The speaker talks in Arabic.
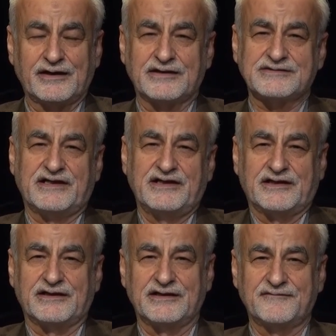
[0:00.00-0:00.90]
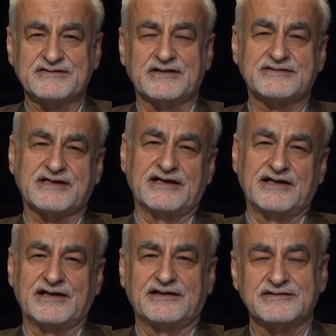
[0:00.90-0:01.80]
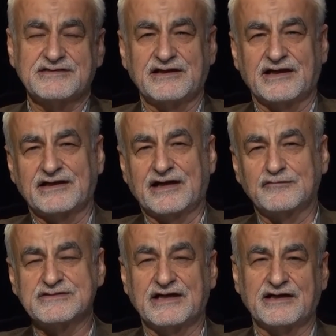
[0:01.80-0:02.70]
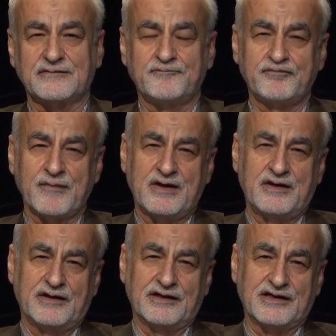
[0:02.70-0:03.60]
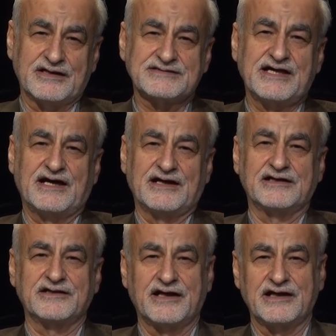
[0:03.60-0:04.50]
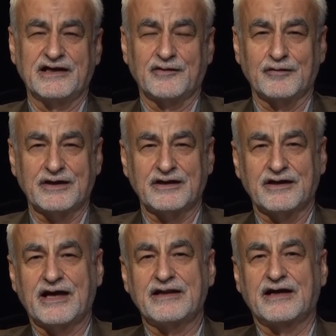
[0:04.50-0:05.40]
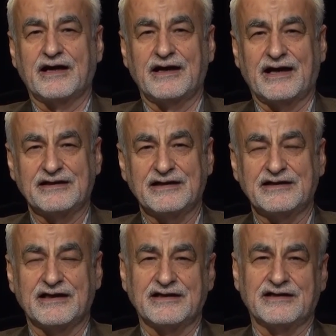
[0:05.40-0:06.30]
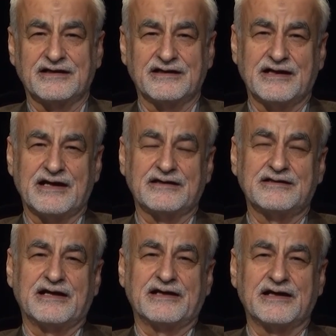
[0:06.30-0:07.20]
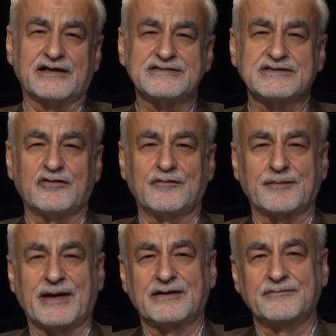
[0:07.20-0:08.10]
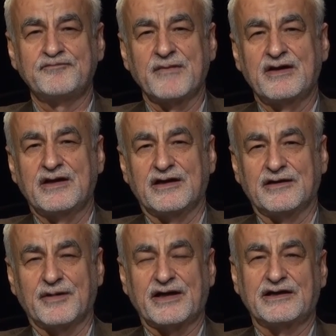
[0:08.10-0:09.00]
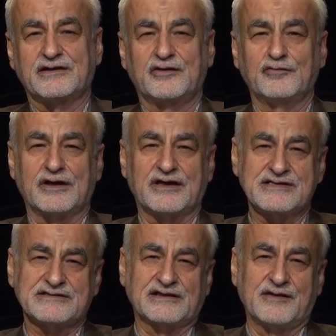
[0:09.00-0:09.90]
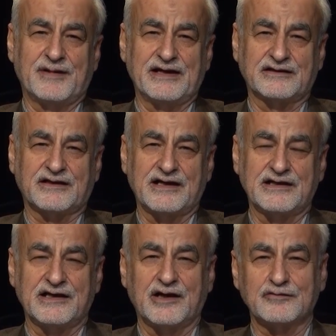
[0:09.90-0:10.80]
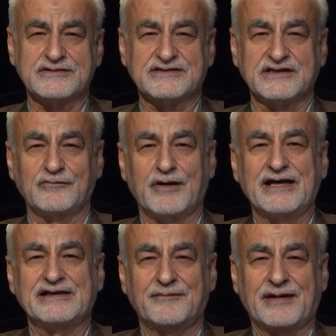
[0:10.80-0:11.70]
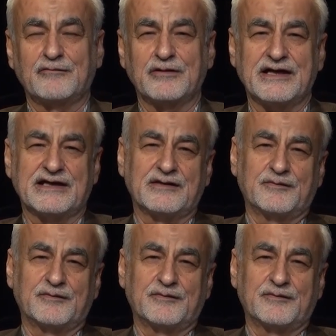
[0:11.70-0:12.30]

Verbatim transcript: هي صحيح نفس الإحصائية التي صدرت عن وزارة آه، الصحة الإيرانية وهذا العدد أيضا إذا أردنا أن نقيسه مع آه، بقية الدول خاصة مع إيطاليا أو الصين وحتى مع الولايات